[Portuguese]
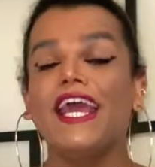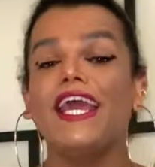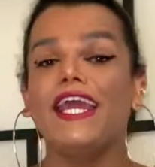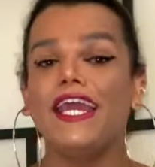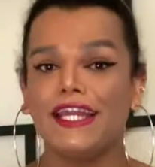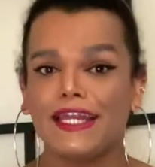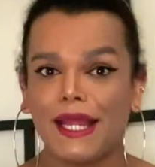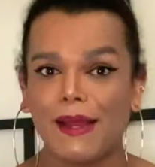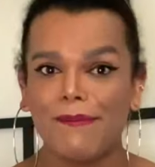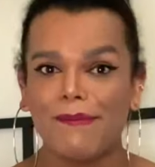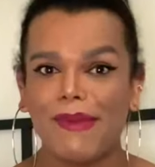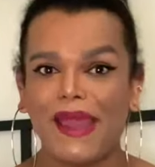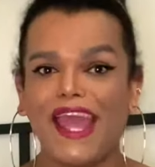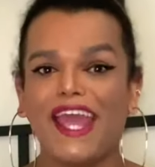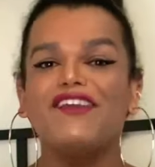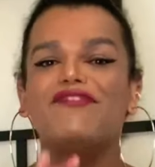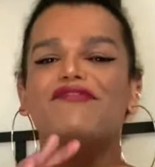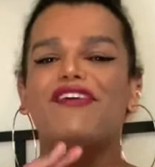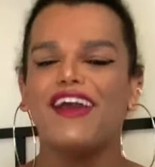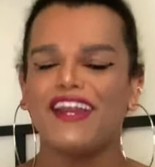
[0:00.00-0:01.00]
E
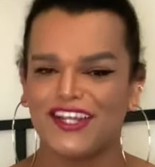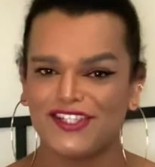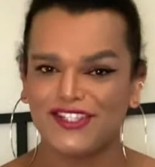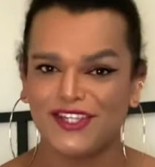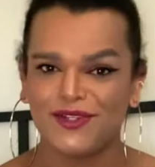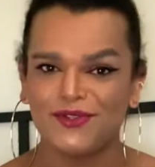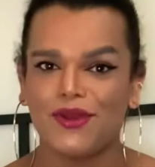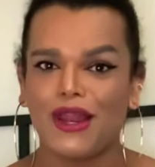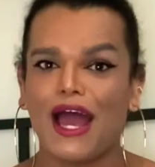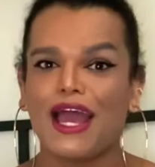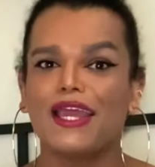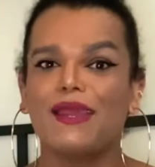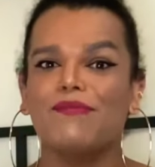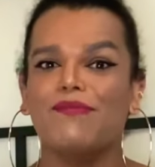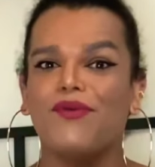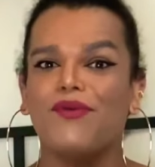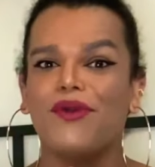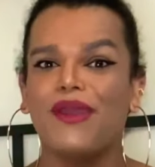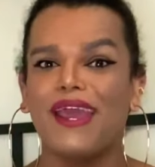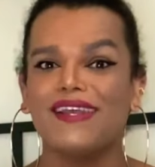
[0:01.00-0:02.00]
também vai deixando o like,
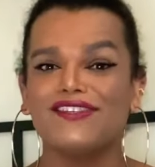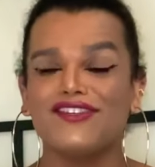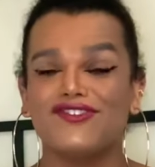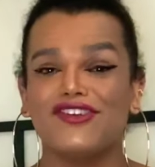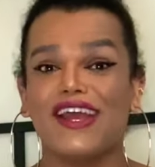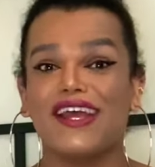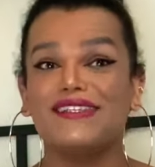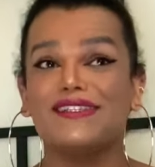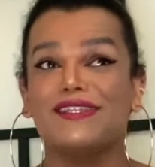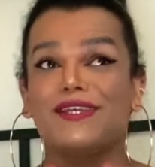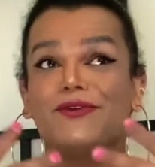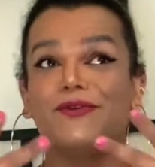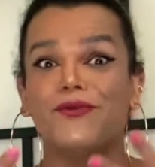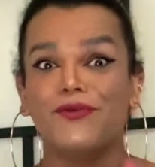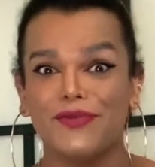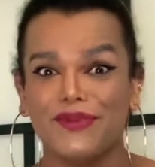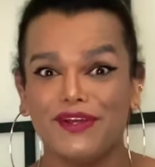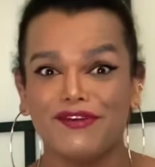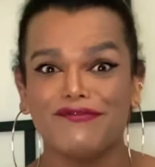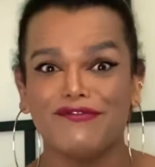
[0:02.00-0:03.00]
porque isso já é a
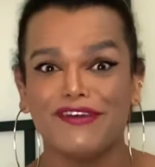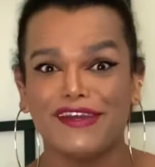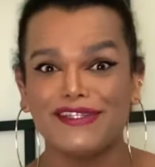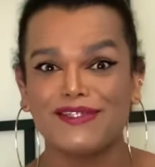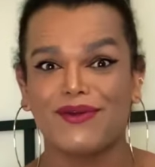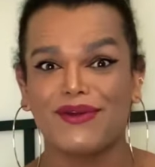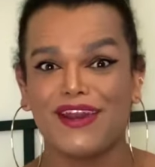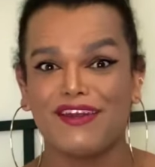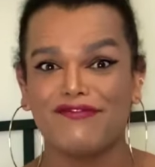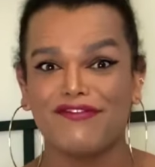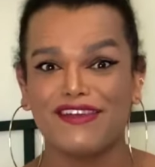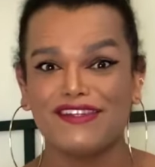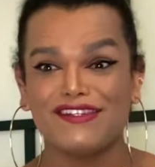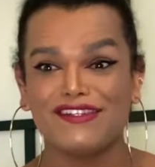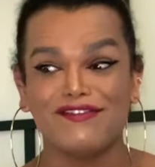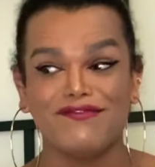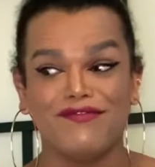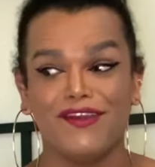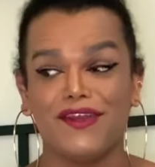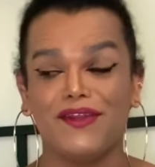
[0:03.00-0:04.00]
segunda vez que eu gravei esse
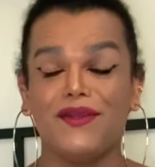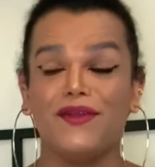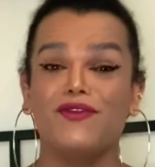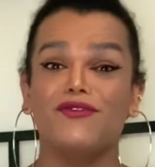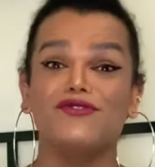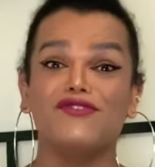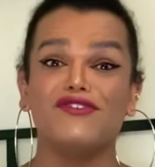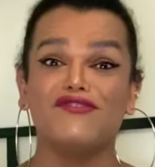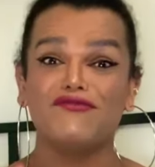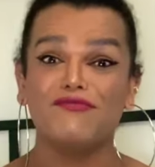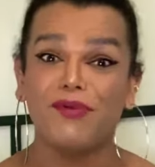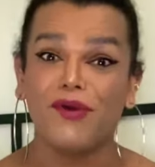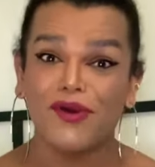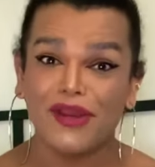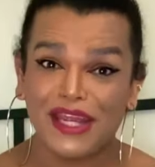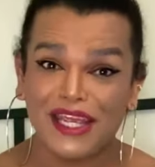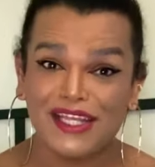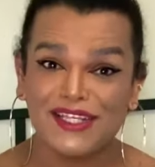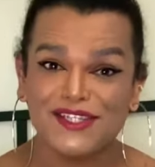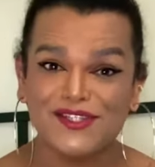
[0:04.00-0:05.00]
vídeo, inclusive por
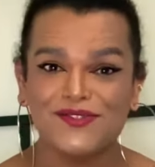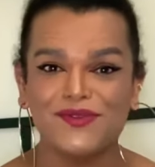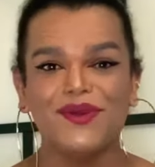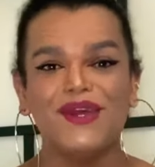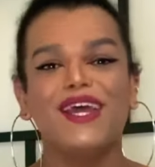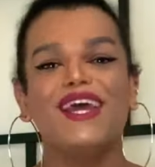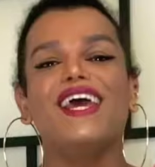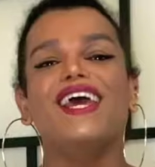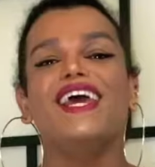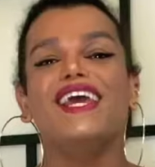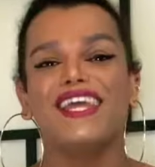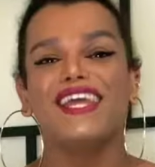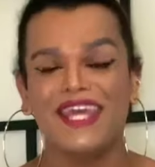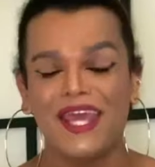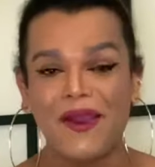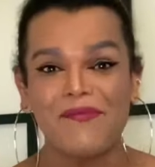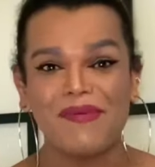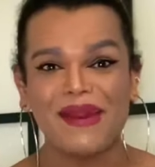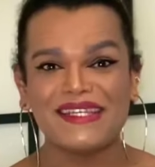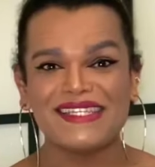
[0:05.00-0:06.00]
isso que
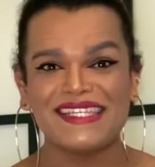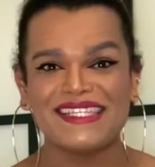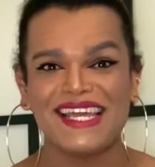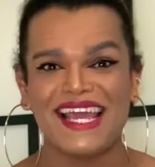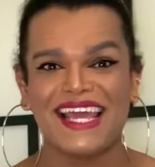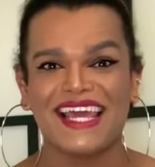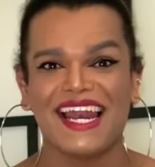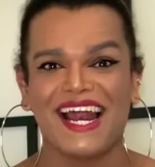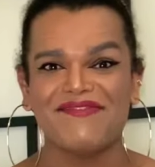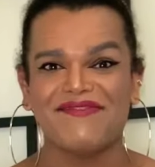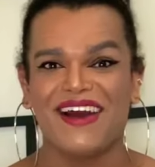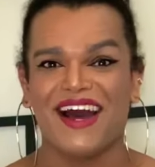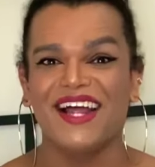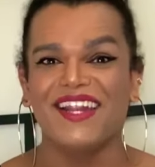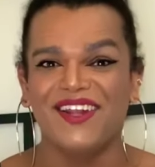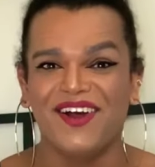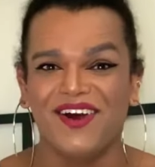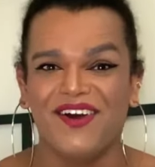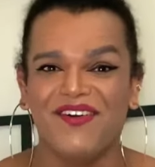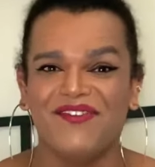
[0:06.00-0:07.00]
eu precisei gravar
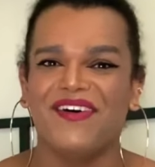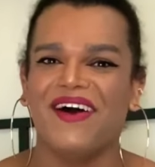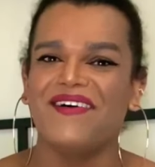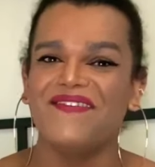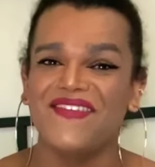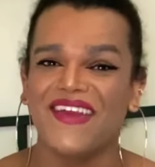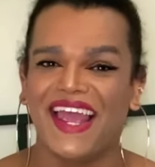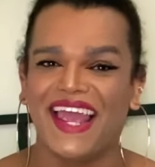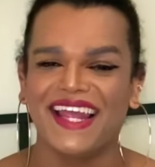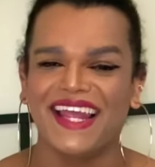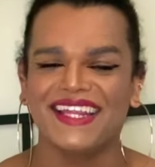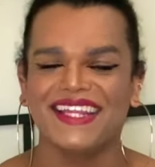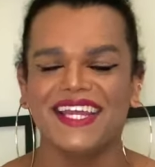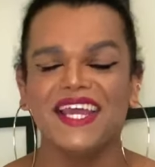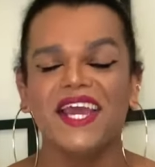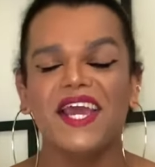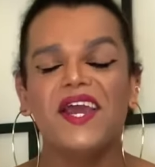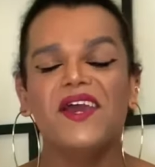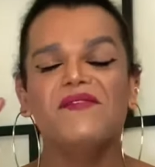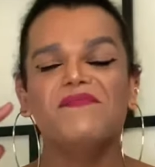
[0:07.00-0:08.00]
novamente,
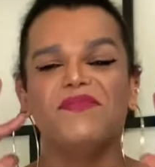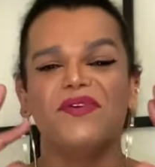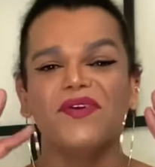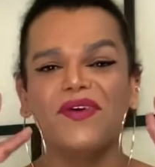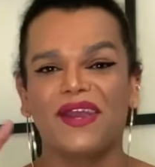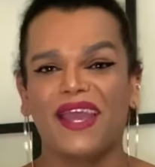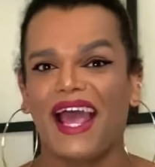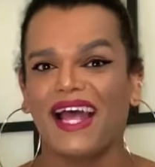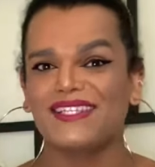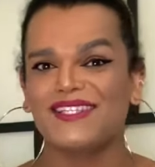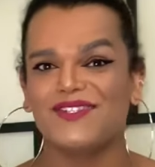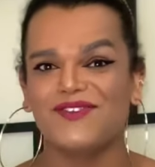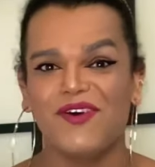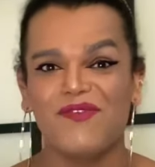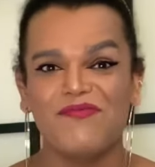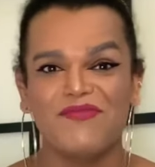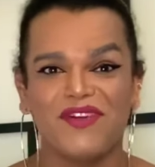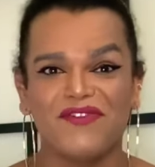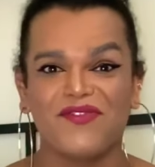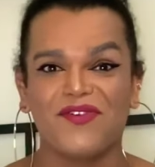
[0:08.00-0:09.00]
porque a
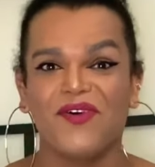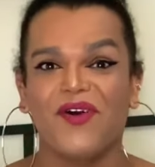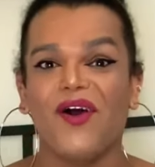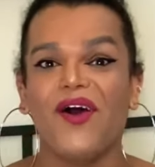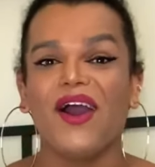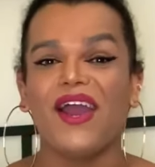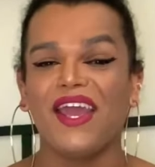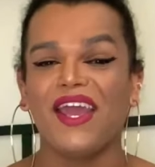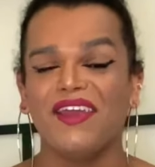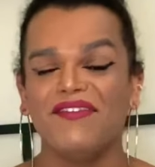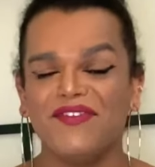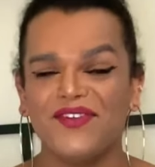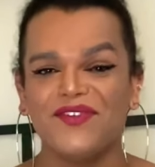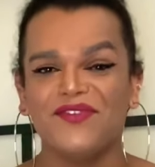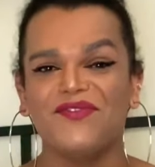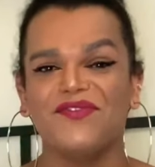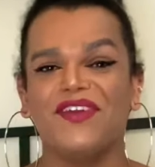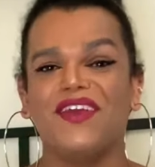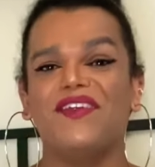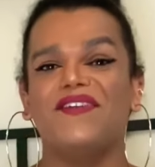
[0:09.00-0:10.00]
sombra ficou horrível no
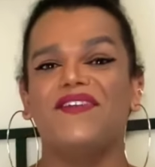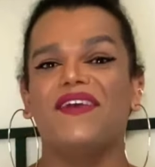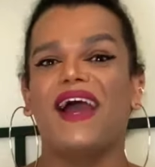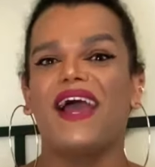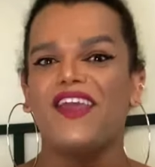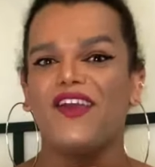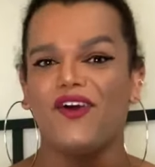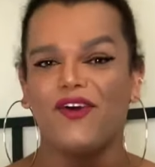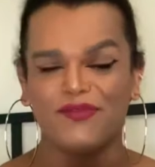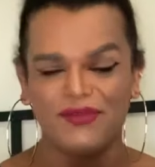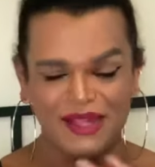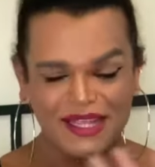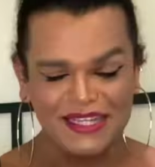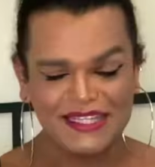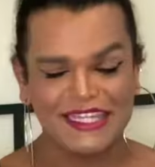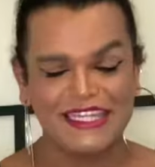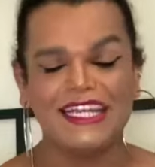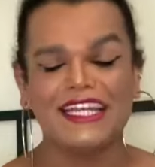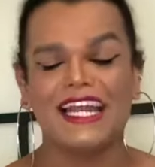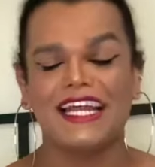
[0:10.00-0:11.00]
vídeo. E aí, ó,
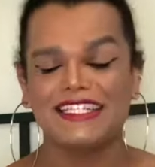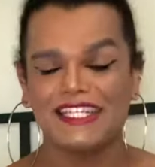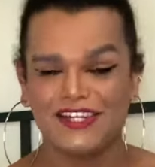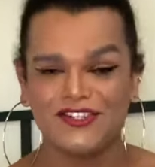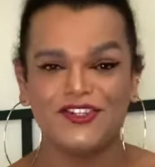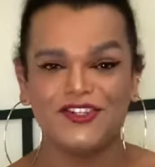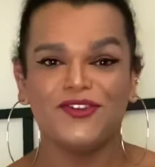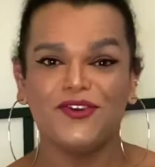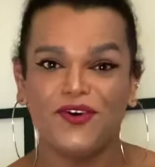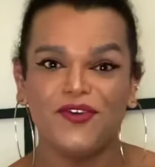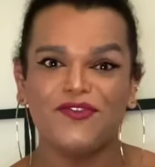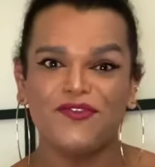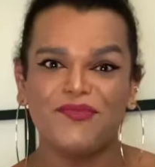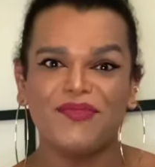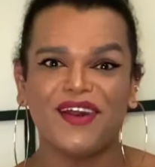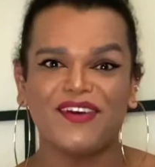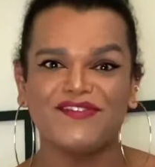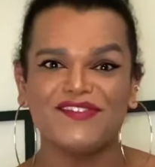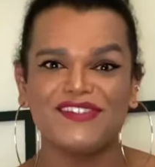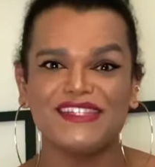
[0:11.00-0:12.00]
decidi trazer de novo
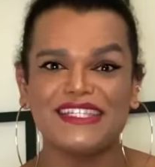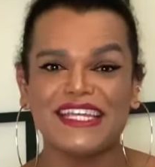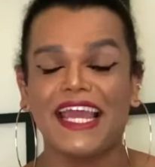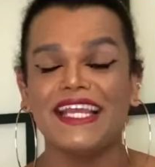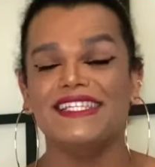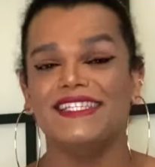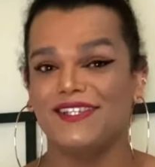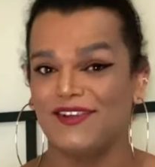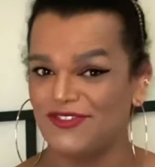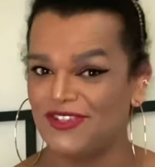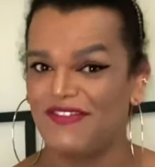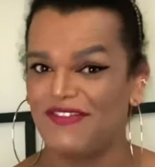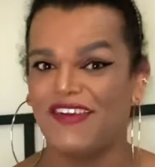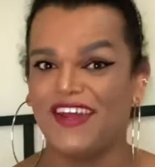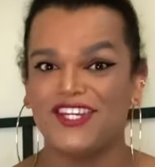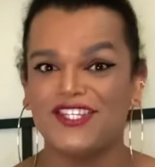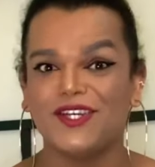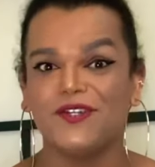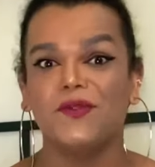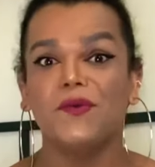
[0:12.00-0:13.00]
pra vocês. Então já vai
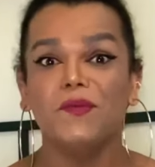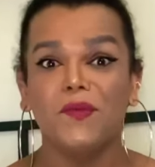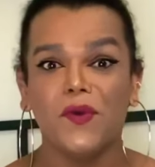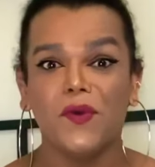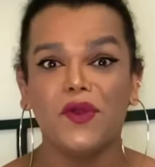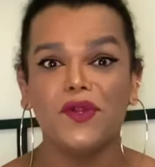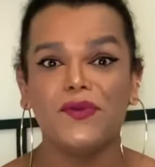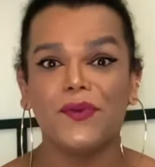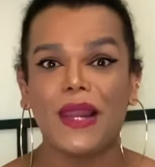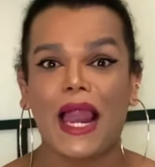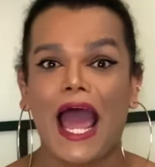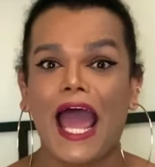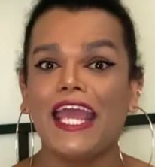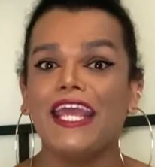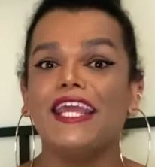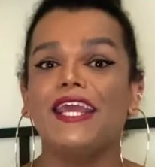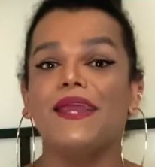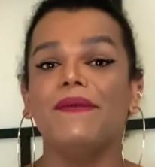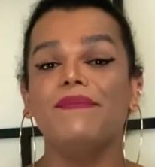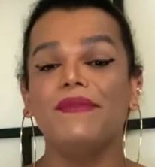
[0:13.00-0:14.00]
deixando muito
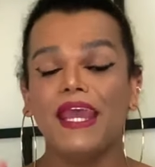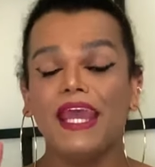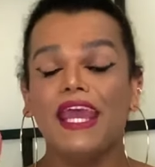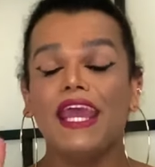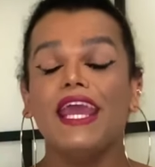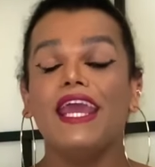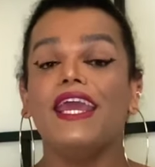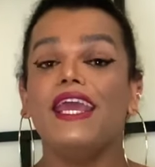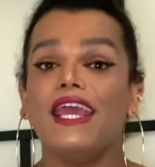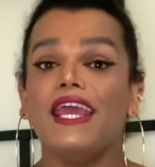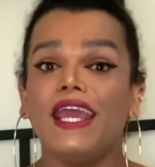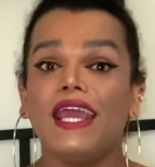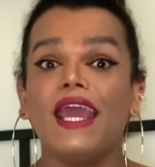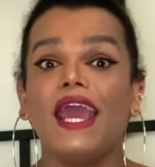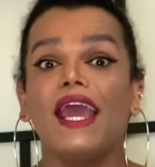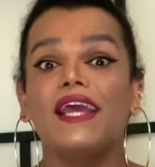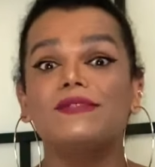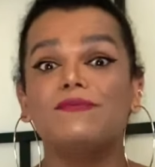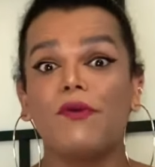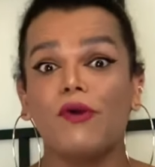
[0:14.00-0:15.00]
like e
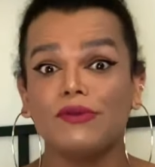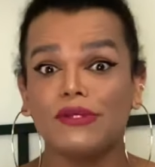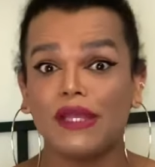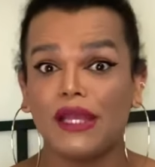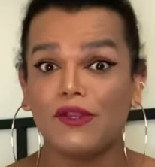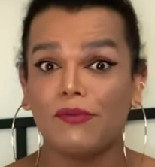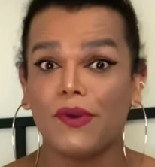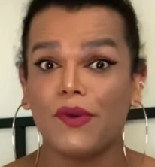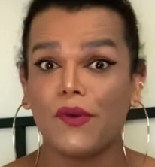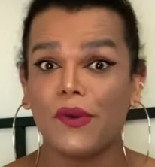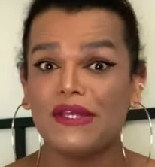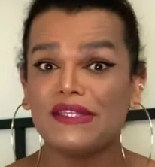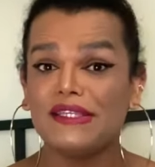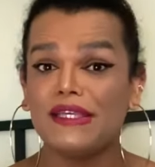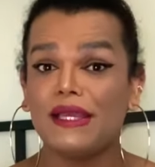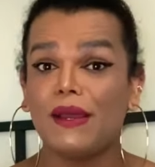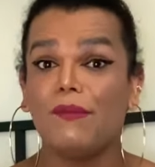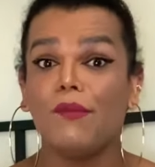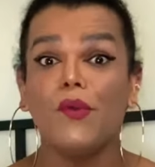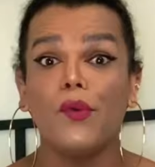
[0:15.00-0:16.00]
respondendo uma
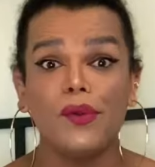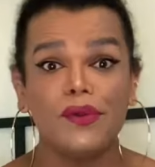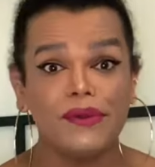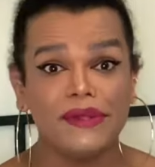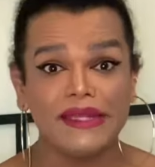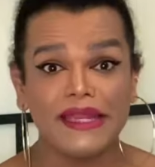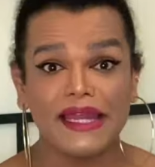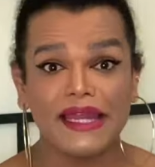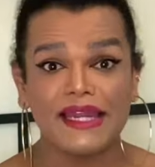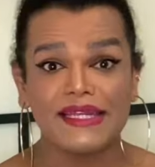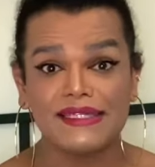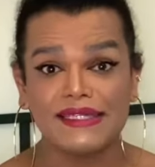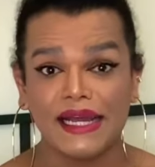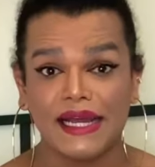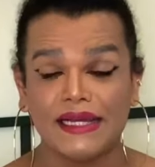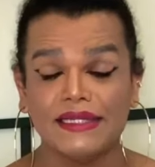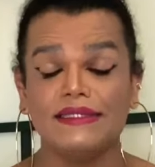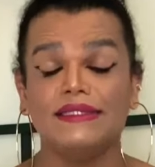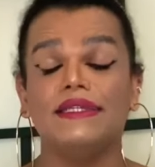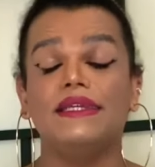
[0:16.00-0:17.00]
coisinha muito
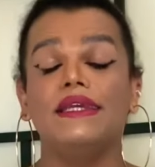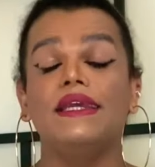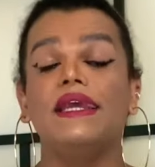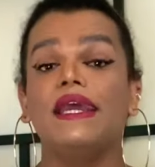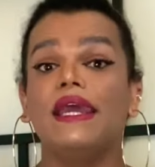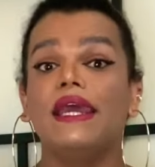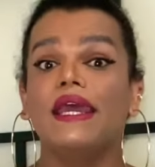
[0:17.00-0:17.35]
interessante.